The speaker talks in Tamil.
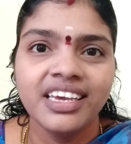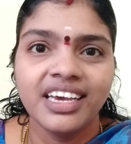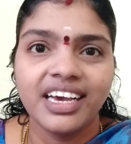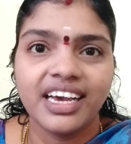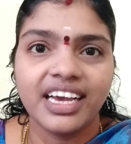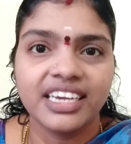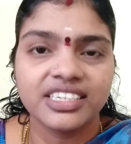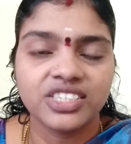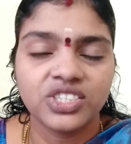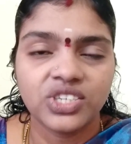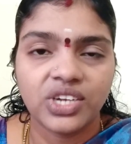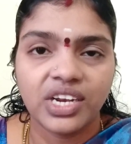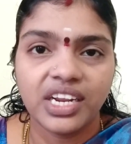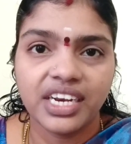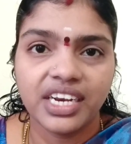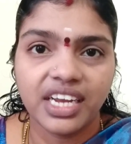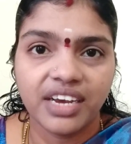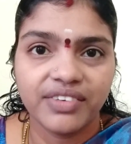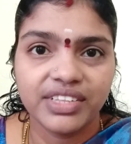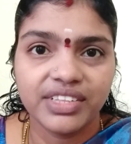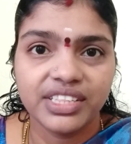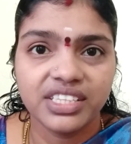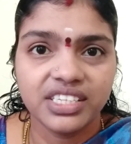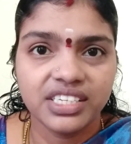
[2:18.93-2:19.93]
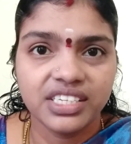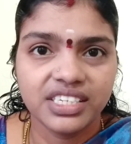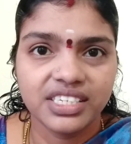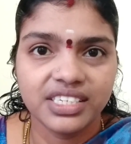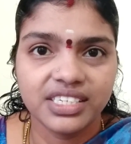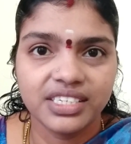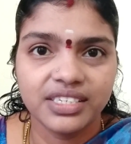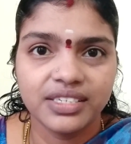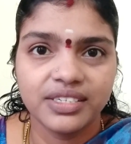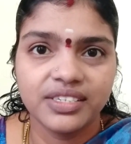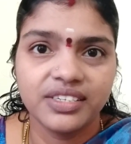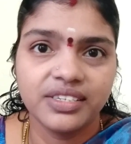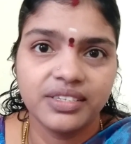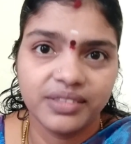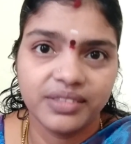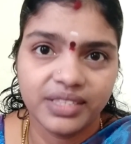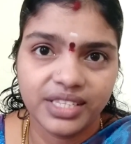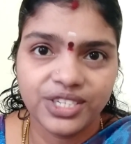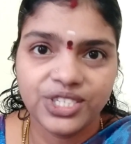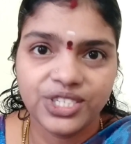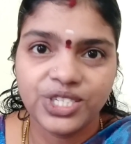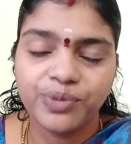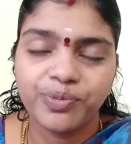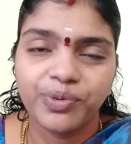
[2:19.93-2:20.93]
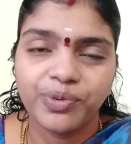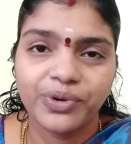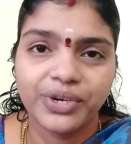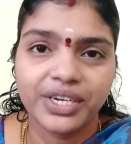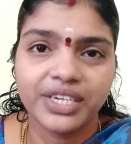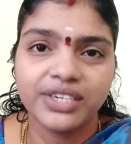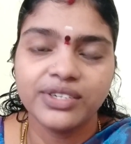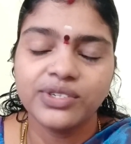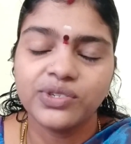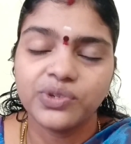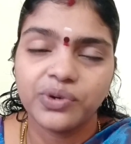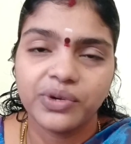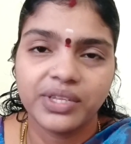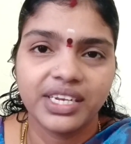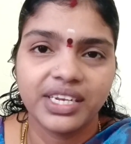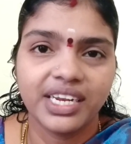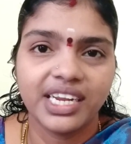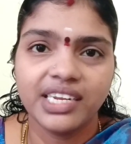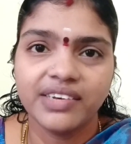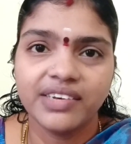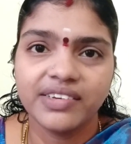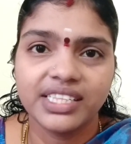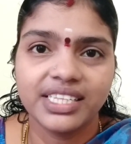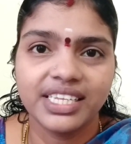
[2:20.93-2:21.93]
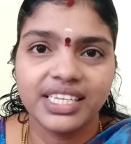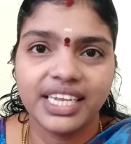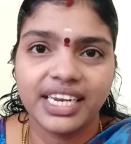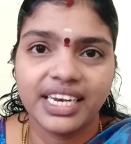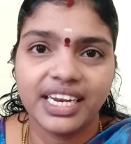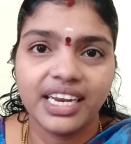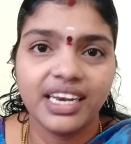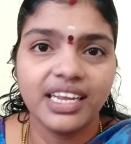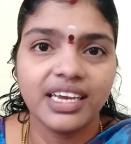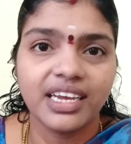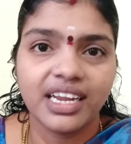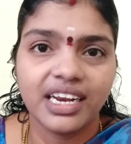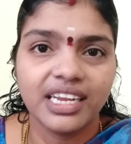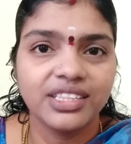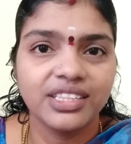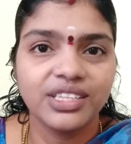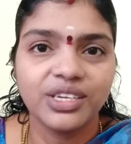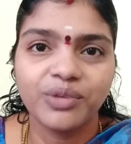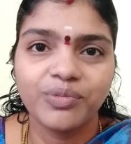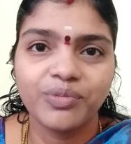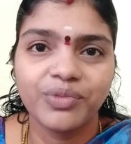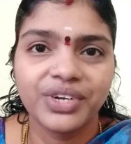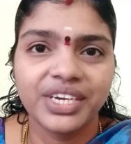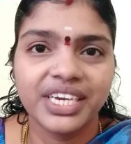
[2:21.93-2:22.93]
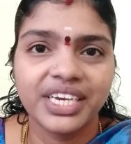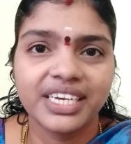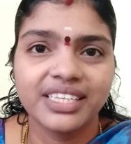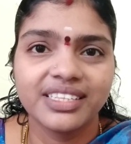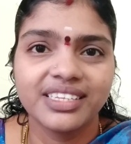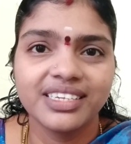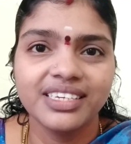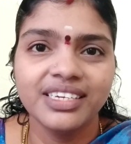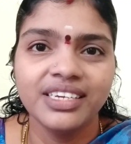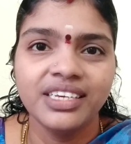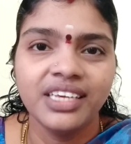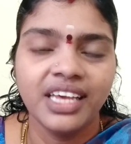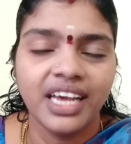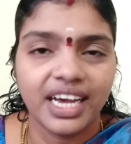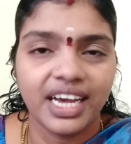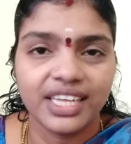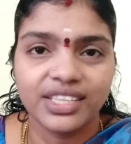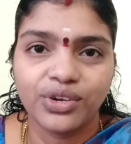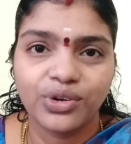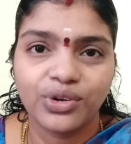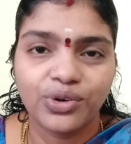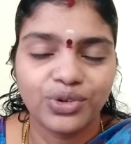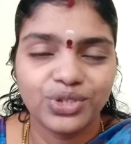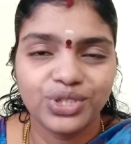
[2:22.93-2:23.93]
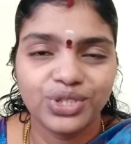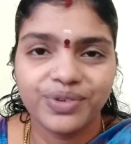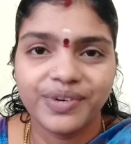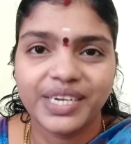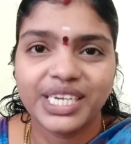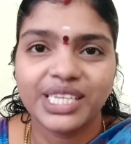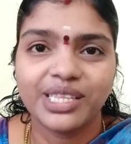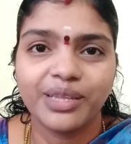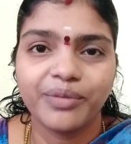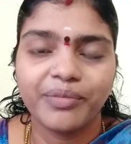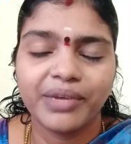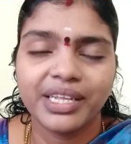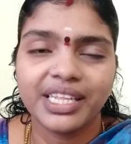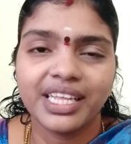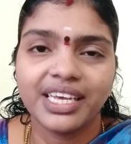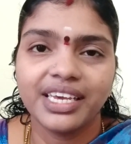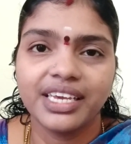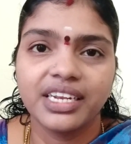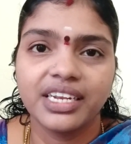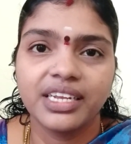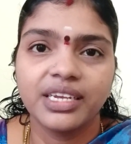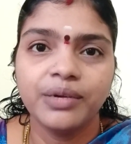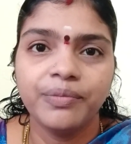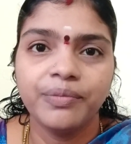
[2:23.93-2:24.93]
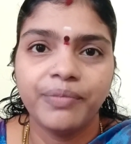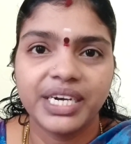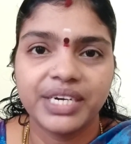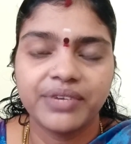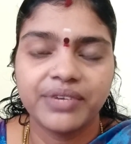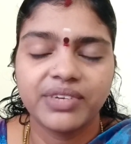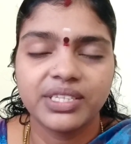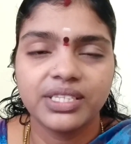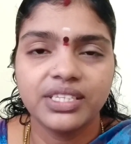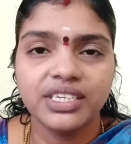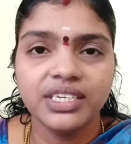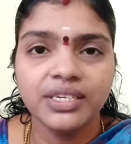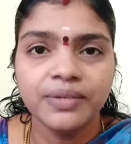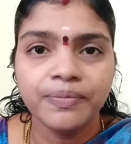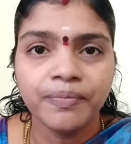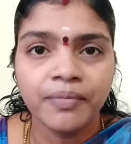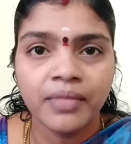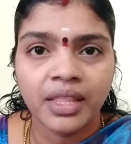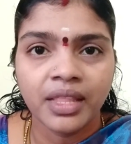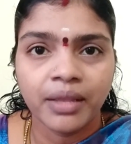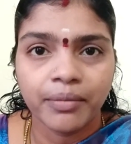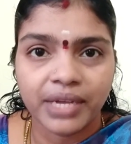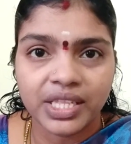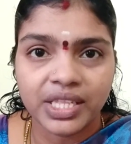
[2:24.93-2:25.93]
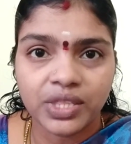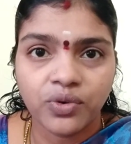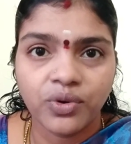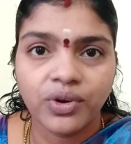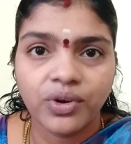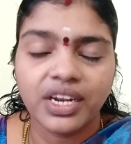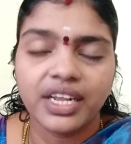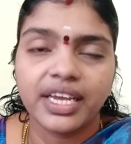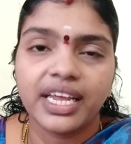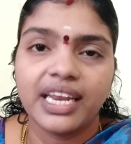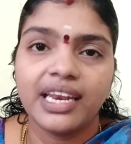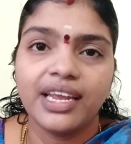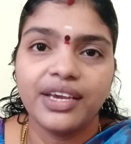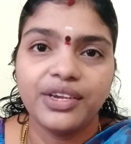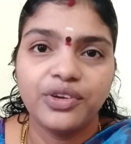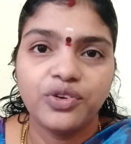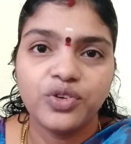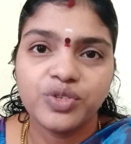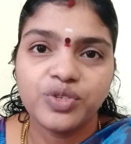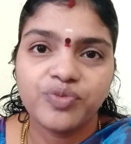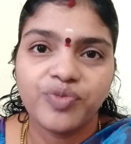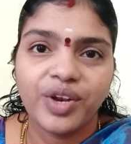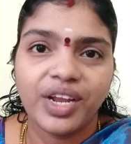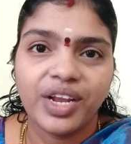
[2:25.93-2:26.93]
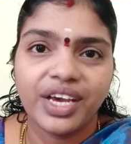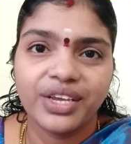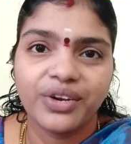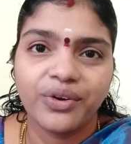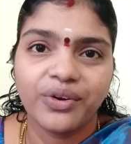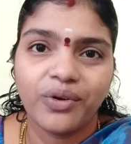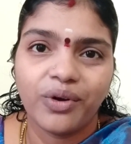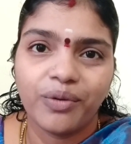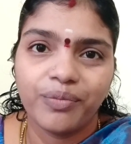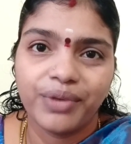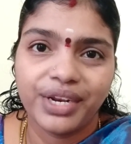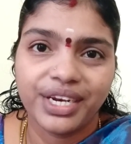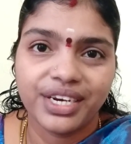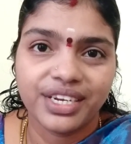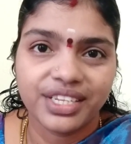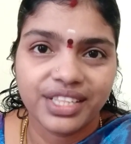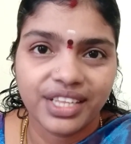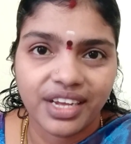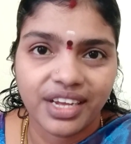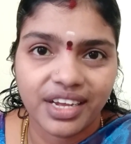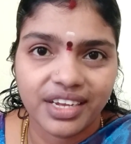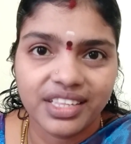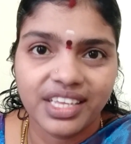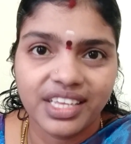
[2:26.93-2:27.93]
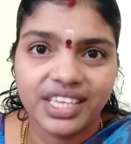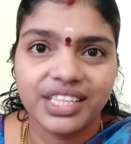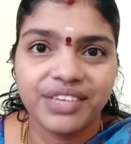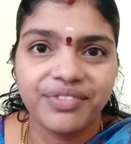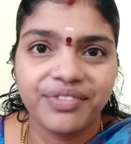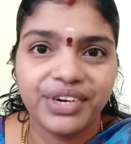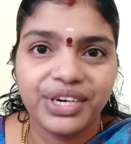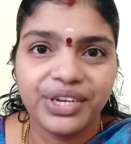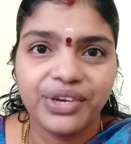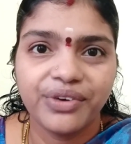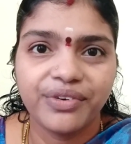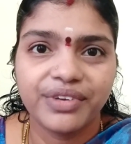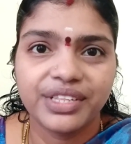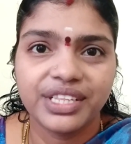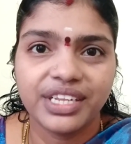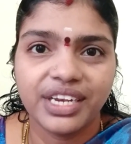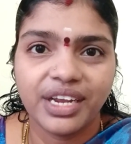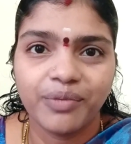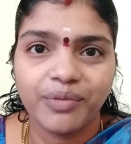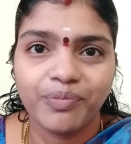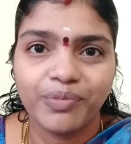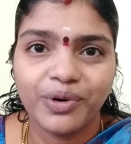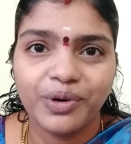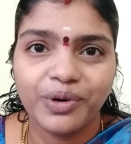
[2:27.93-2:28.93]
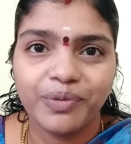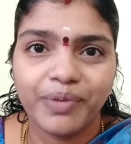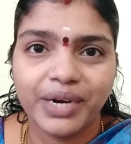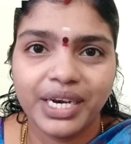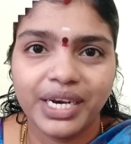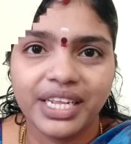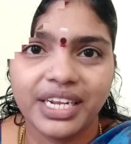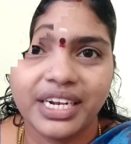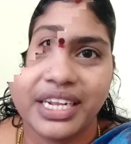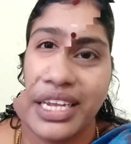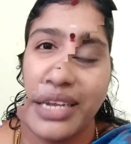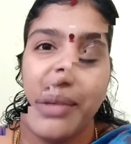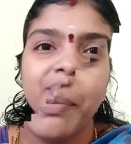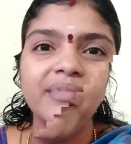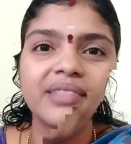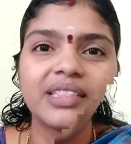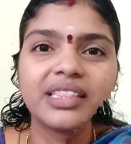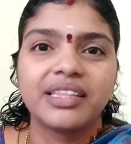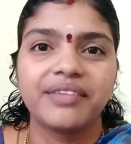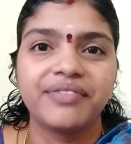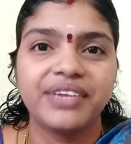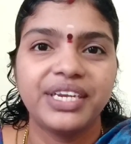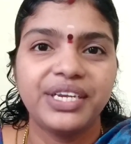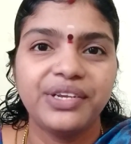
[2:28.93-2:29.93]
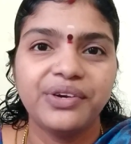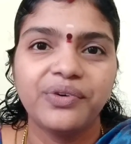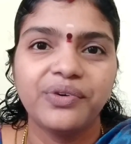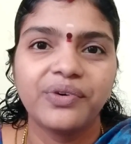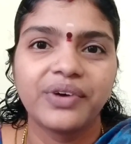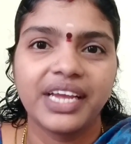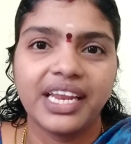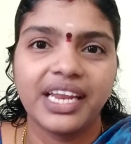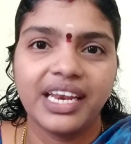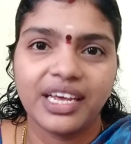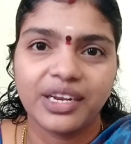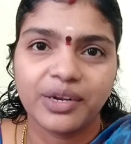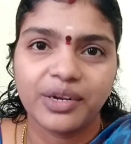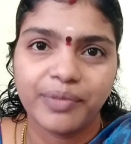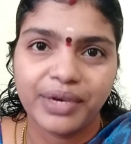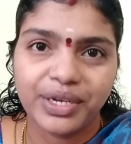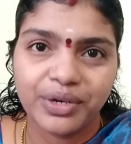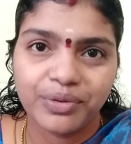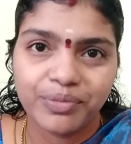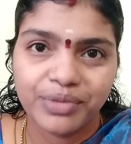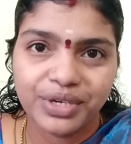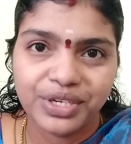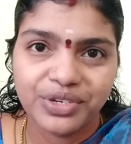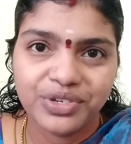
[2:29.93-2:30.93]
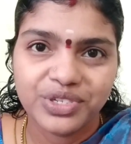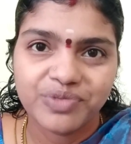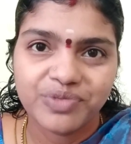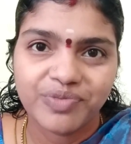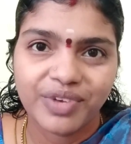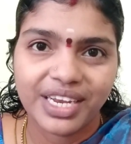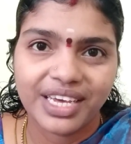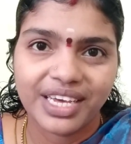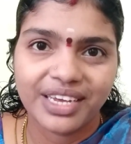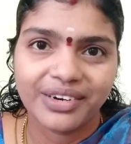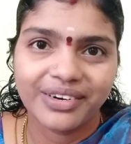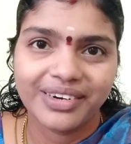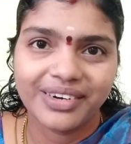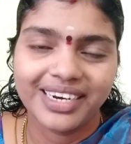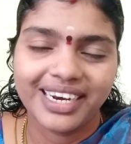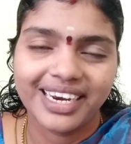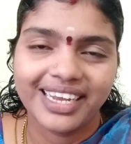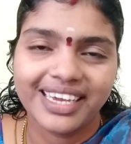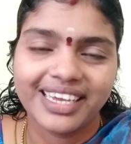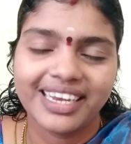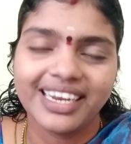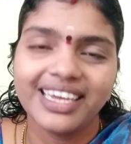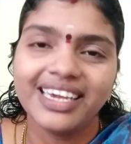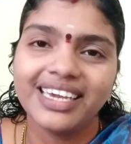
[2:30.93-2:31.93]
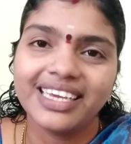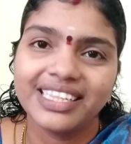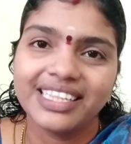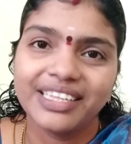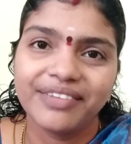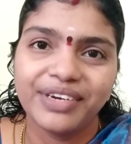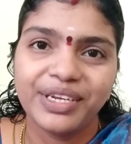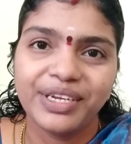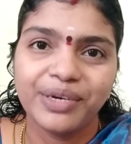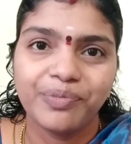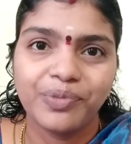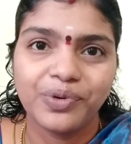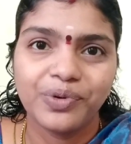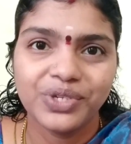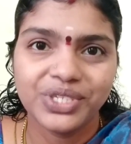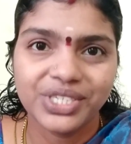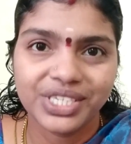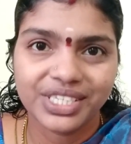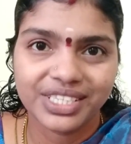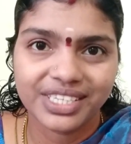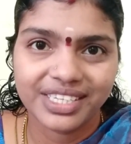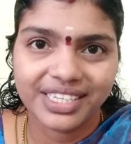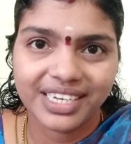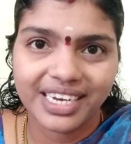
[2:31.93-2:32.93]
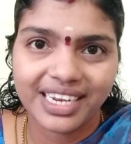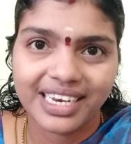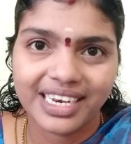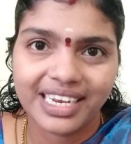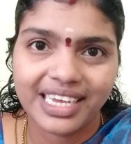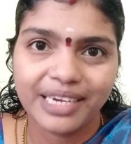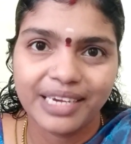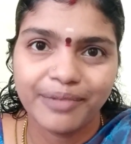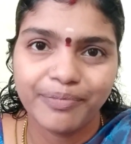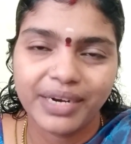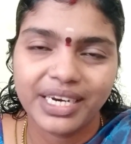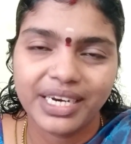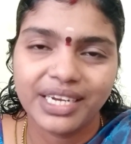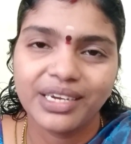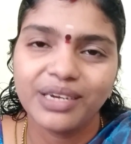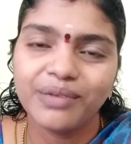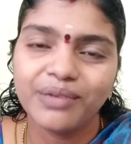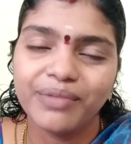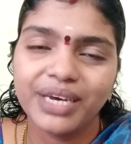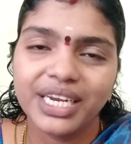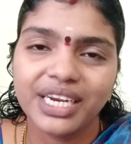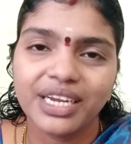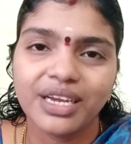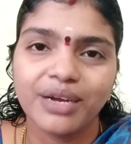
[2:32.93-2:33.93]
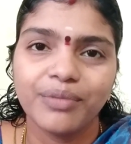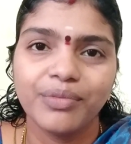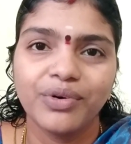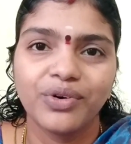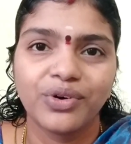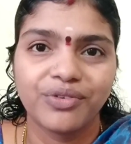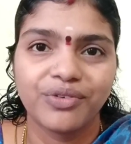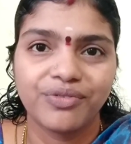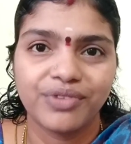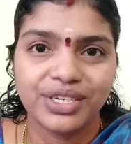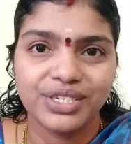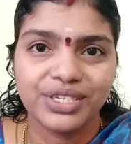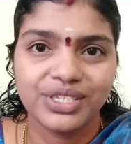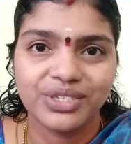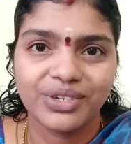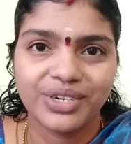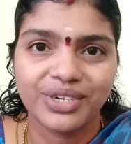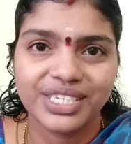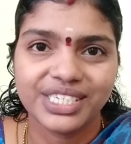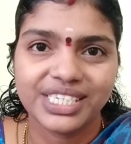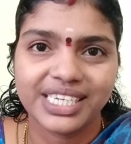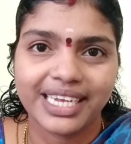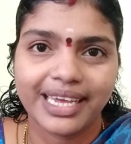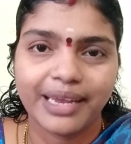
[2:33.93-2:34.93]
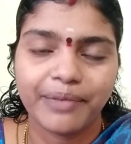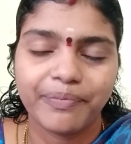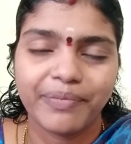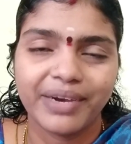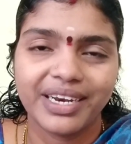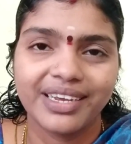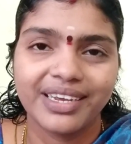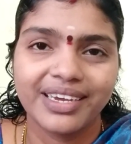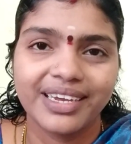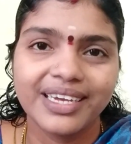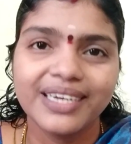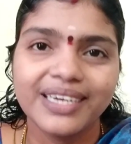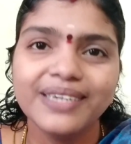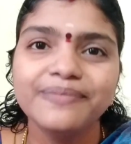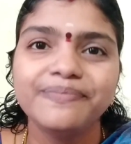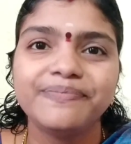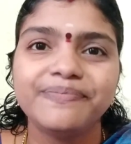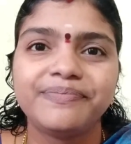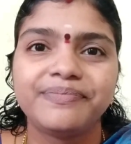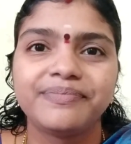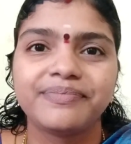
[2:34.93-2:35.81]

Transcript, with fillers: ஆக்சுவலாக நான் வந்து திருச்சி போகிறேன் ஸோ அதனால் வந்து என்னால் கலந்துக்க முடியாது அதுக்கு கொஞ்சம் வருத்தமாக தான் இருக்குது பட் வந்து மற்றவங்களுக்கு எல்லாம் யூஸ்ஃபுல்லாக இருக்கும் அப்படின்றதுக்காக தான் இந்த வீடியோ வந்து நான் அப்லோட் பண்ணியிருக்கேன் இந்த வீடியோ உங்கள் எல்லாருக்குமே ரொம்ப யூஸ்ஃபுல்லாக இருக்கும்னு நினைக்கிறேன் இந்த வீடியோ பிடிச்சிருந்ததுன்னா லைக் பண்ணுங்கள் மறக்காமல் உங்கள் ஃப்ரெண்ட்ஸோட ஷேர் பண்ணுங்கள்